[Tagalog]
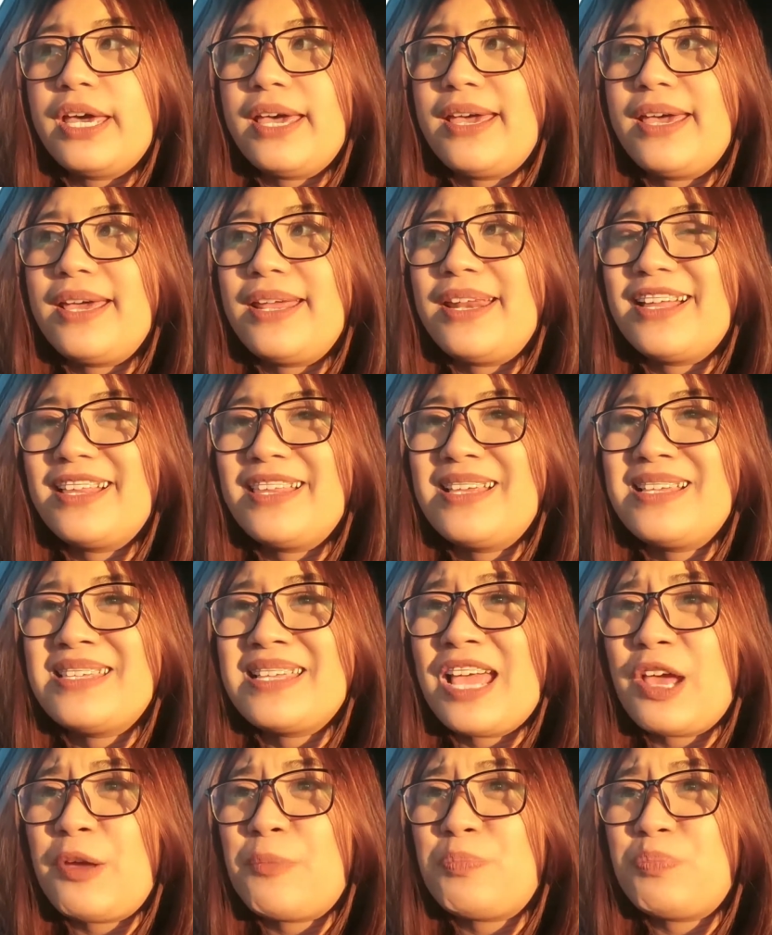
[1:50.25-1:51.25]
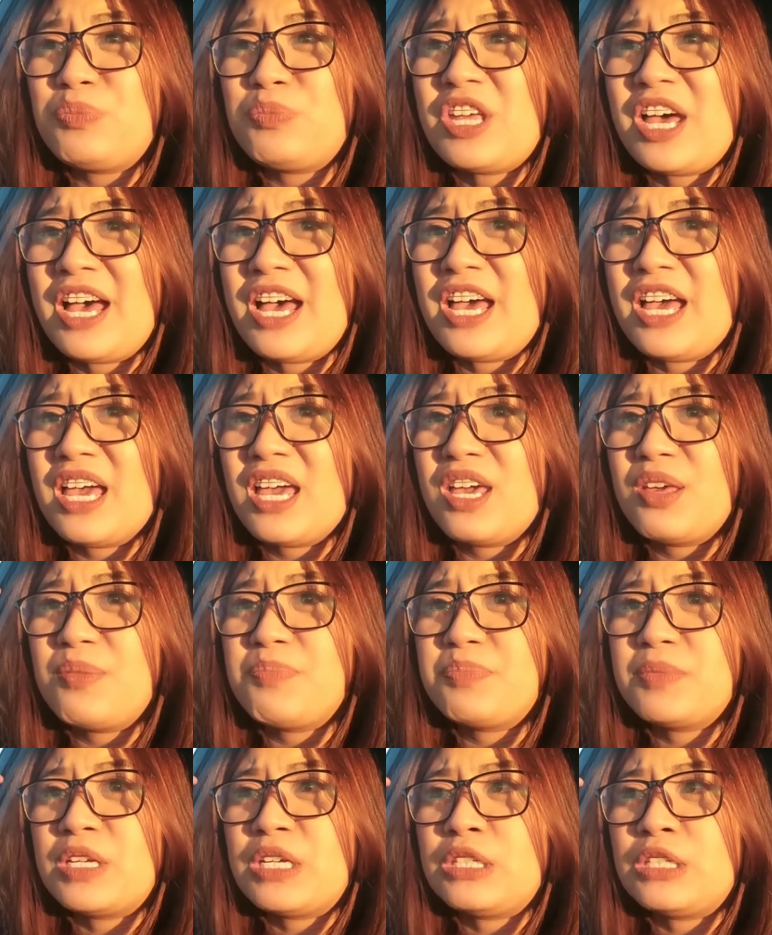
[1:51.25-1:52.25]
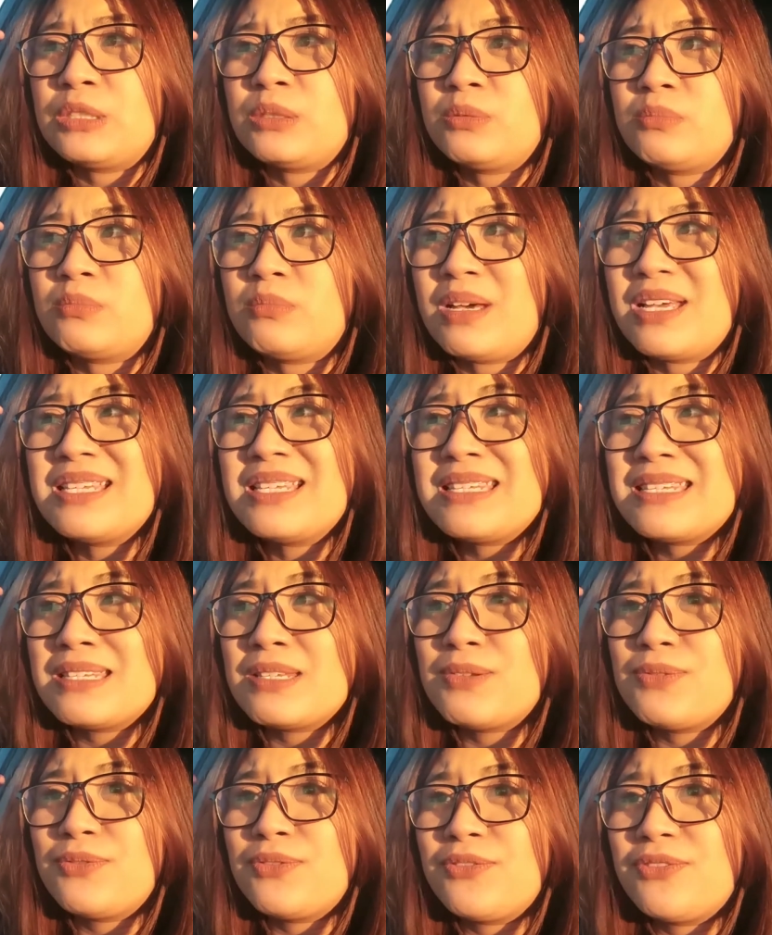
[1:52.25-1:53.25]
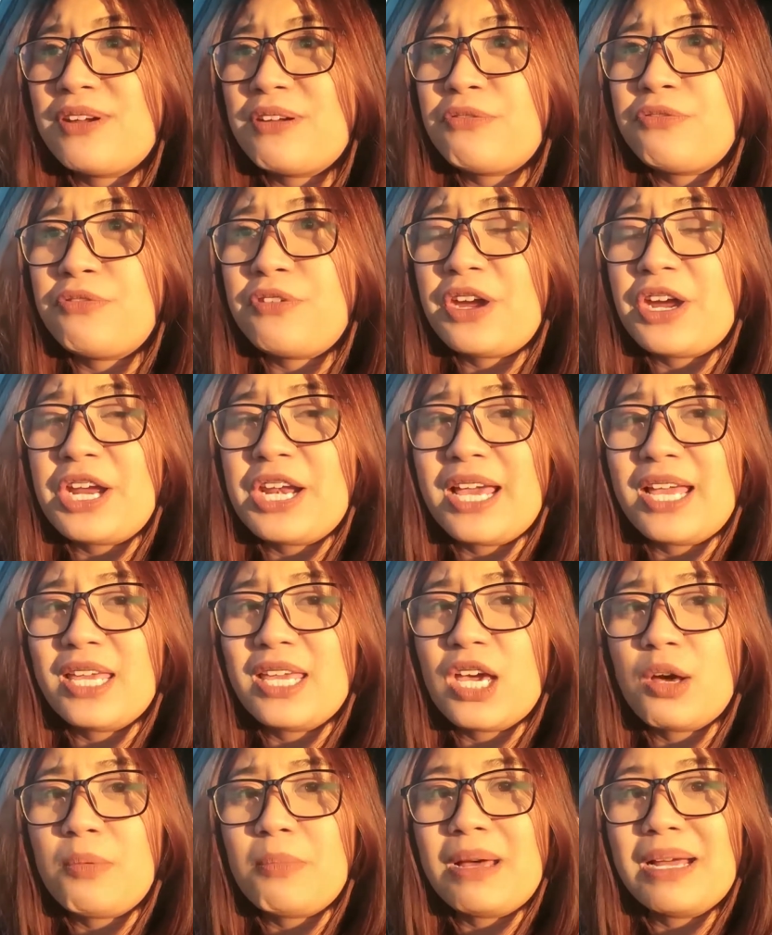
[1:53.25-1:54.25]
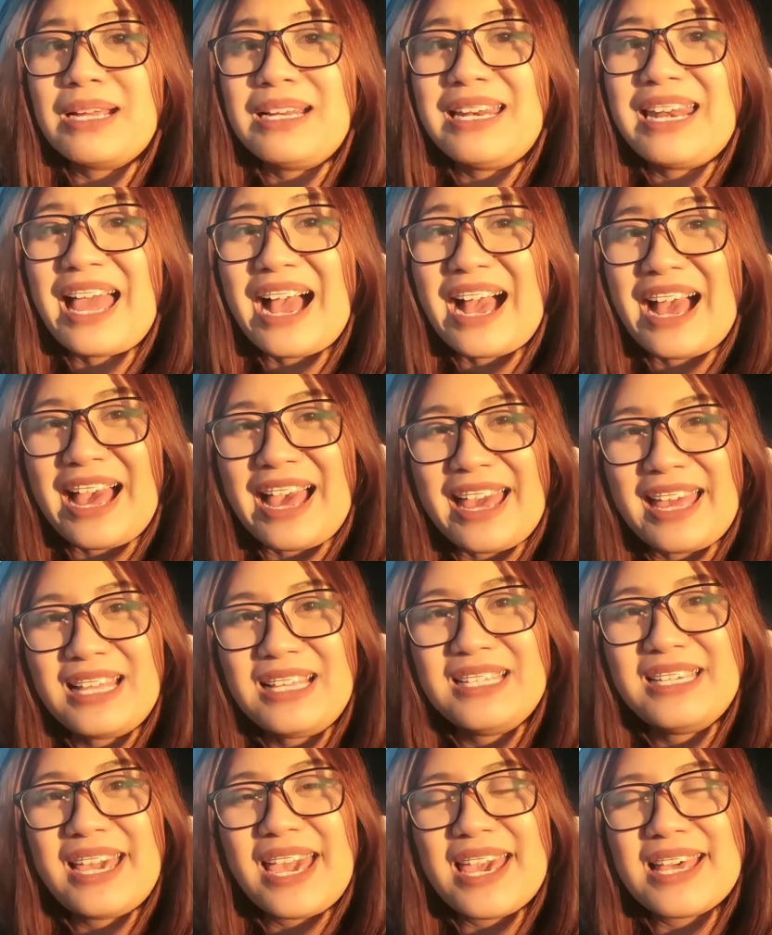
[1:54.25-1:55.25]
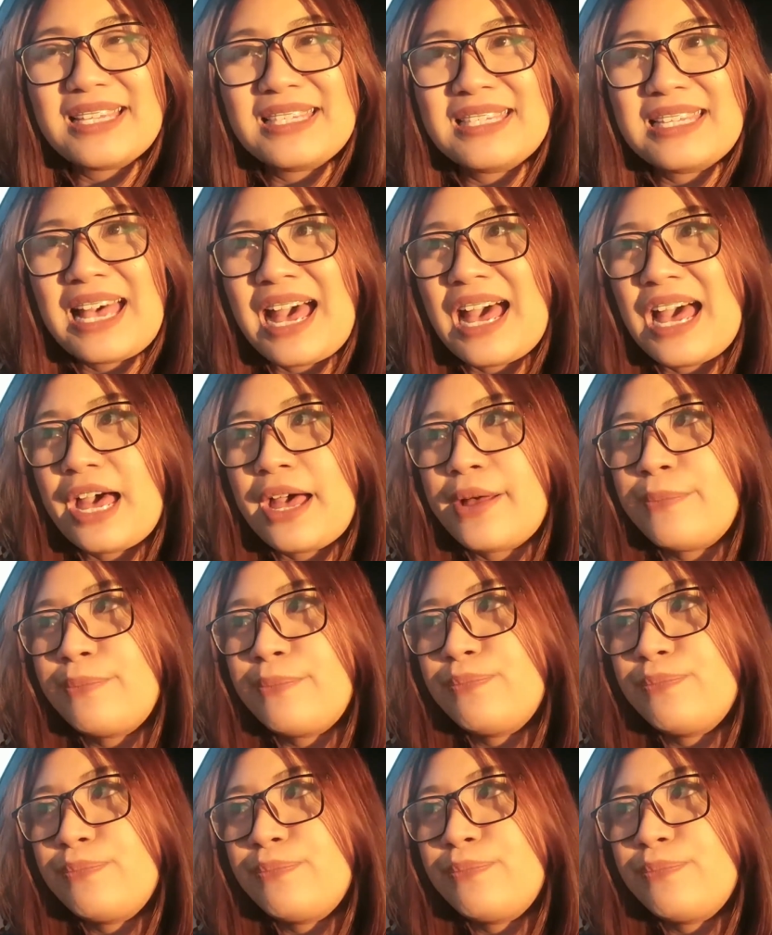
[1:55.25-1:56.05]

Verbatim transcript: And at the same time, um, mas prefer na niyang maglakad kaysa